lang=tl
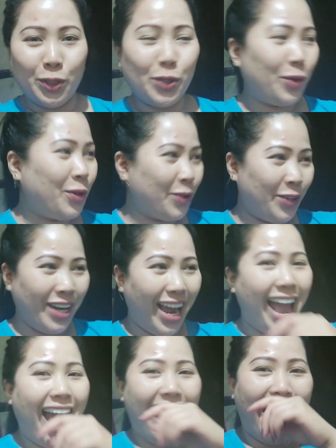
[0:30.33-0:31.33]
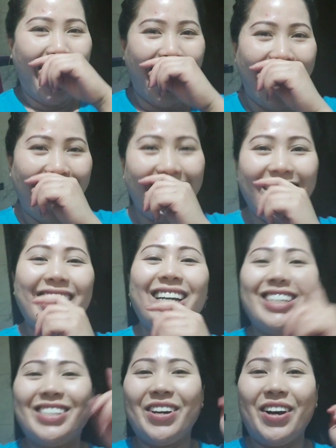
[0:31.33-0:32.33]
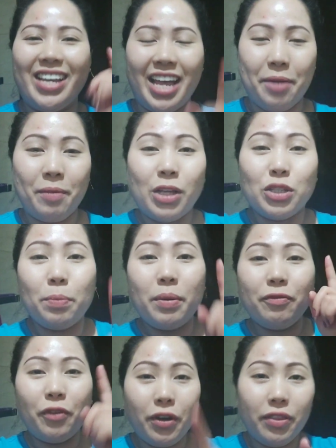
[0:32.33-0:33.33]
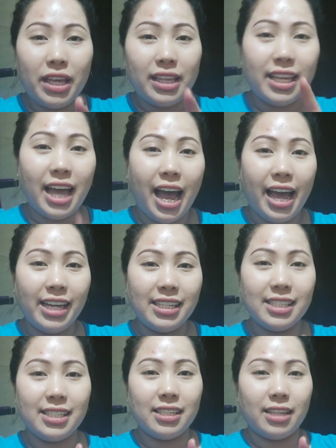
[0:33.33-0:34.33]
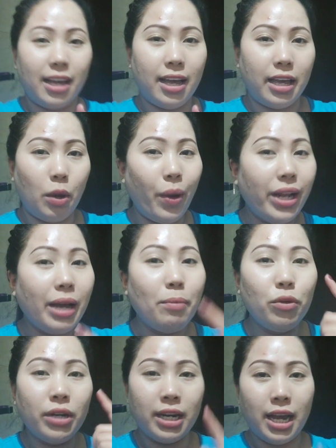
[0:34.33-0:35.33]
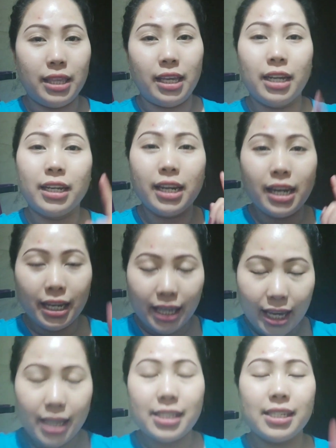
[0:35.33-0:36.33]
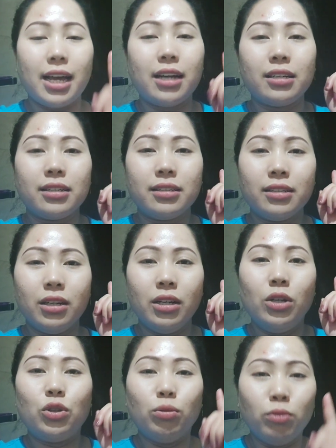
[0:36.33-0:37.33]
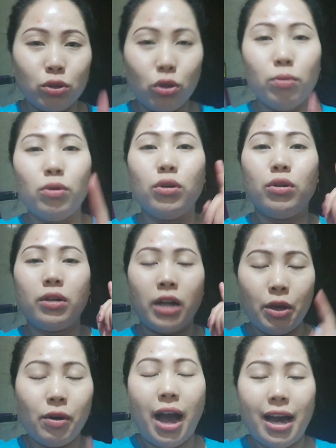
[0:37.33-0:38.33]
Sunsunin. so, ayan. So, before that guys, uh, i-welcome muna natin ang nag-iisang tumutubo ngayong